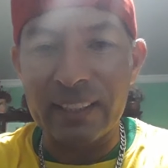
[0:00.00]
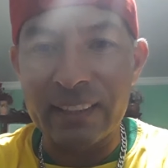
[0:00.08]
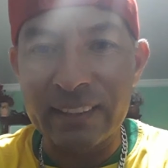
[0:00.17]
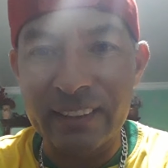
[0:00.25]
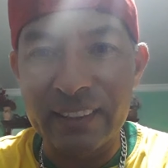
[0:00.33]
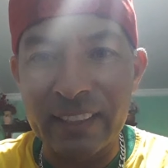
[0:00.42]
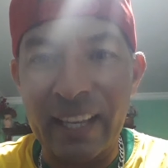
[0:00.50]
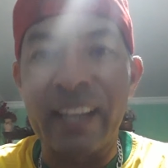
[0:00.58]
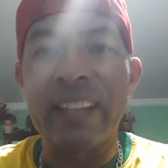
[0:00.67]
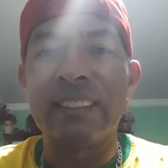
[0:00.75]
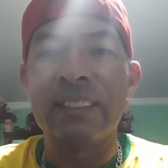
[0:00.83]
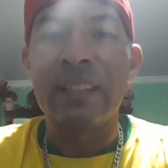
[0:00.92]

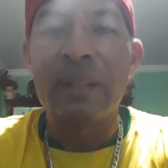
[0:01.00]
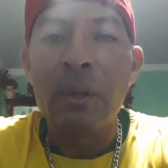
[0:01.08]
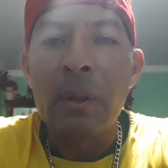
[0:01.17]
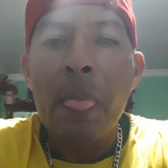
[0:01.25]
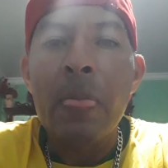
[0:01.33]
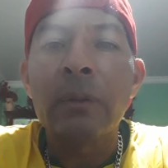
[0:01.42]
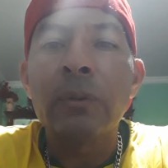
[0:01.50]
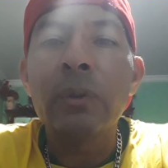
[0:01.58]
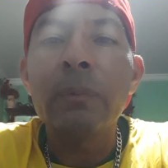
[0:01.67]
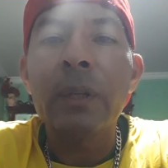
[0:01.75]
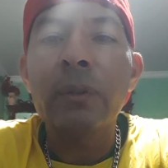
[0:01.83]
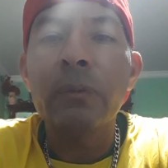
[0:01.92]
querida.
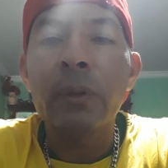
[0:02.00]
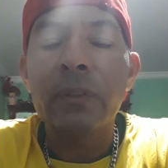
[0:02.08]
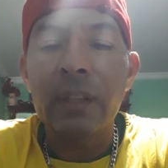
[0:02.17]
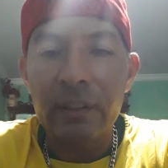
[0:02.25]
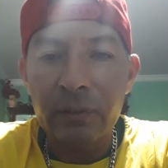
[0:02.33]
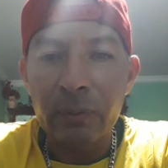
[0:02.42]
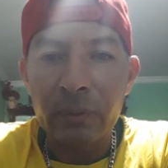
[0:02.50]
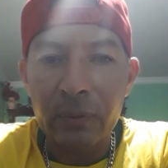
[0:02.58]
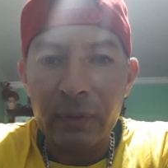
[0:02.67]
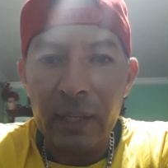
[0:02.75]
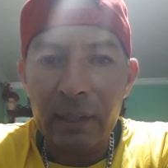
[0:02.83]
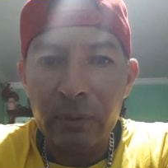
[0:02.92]
Tudo bem com vocês? Tudo
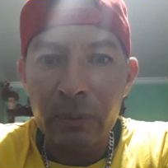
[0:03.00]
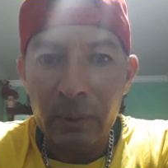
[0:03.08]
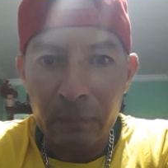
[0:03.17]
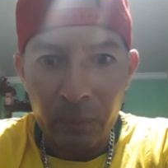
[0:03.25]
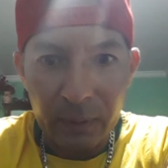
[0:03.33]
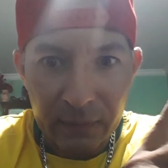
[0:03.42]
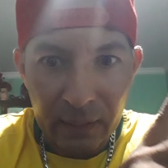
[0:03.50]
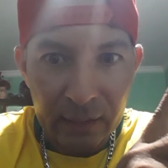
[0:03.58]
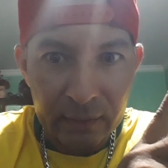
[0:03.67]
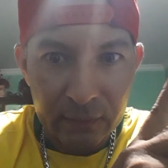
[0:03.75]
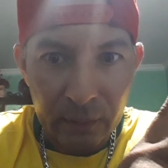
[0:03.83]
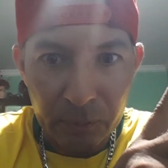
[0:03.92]
certo? Pois
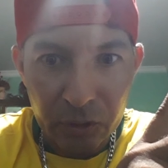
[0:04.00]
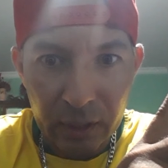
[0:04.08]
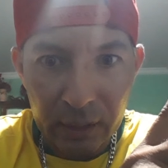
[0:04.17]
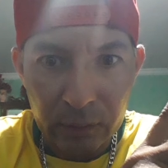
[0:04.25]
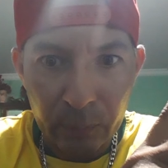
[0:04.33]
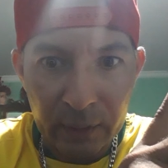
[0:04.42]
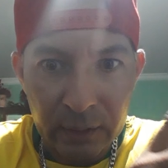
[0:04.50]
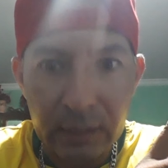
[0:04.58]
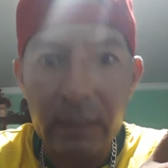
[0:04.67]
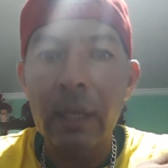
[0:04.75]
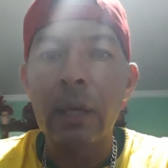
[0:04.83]
é, estamos chegando aqui